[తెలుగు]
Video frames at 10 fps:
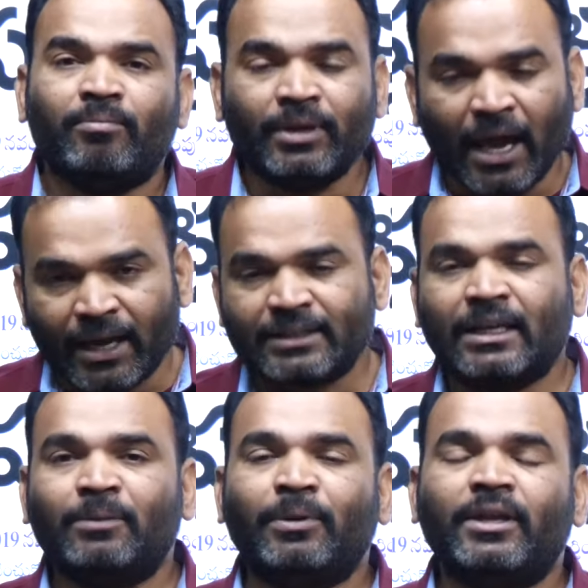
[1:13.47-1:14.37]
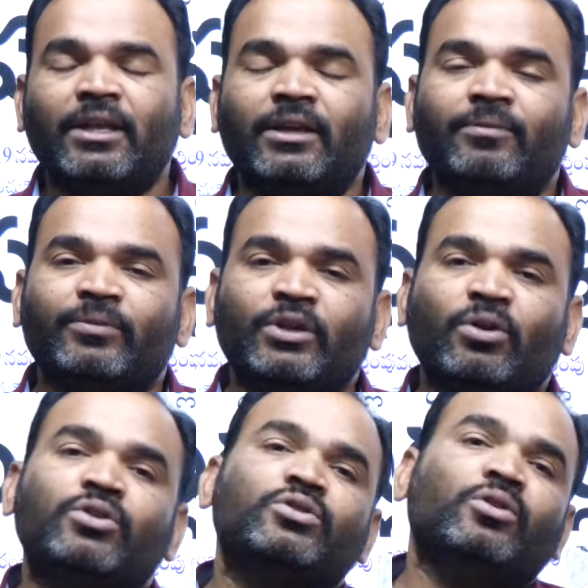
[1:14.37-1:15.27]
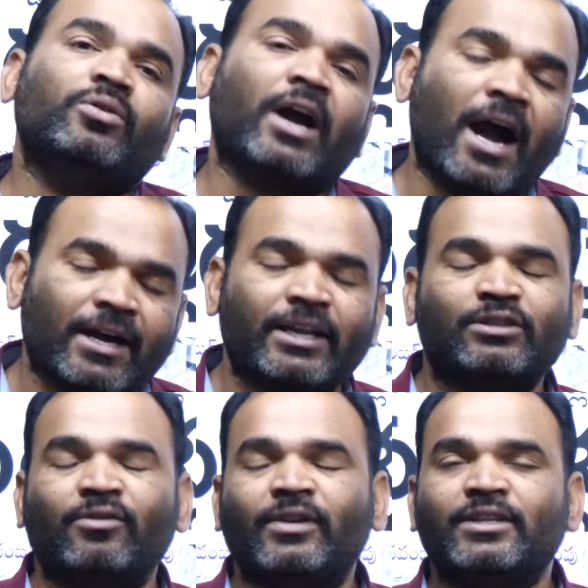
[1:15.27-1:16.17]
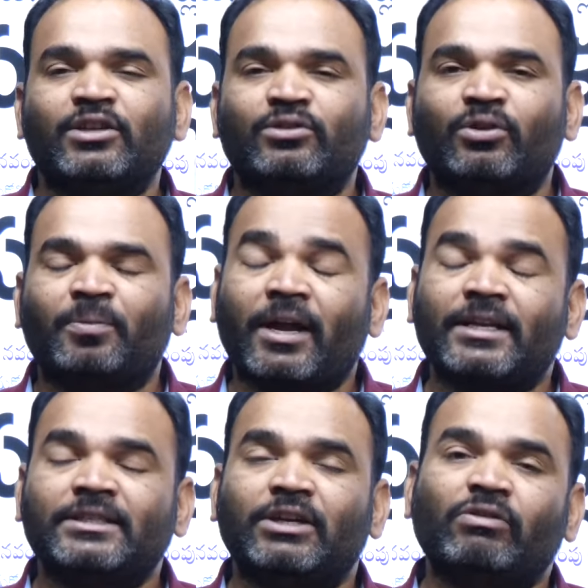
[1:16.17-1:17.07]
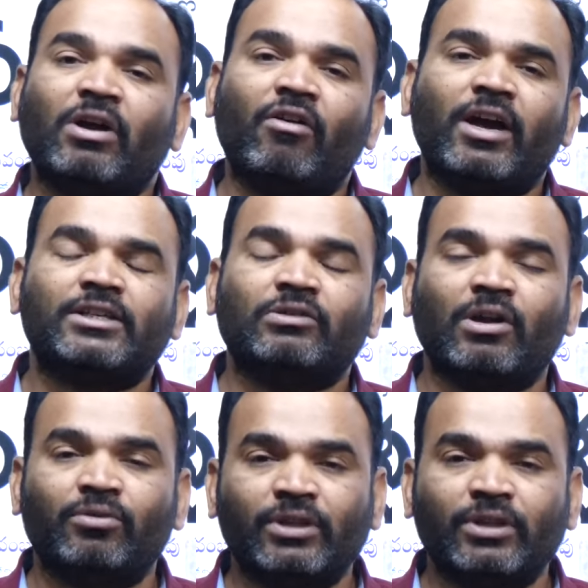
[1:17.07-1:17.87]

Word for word: బీఆర్ఎస్ ఎల్పీని ఈరోజు కాంగ్రెస్లో విలీనం చేసినట్టు ప్రకటించేటువంటి అవకాశం కూడా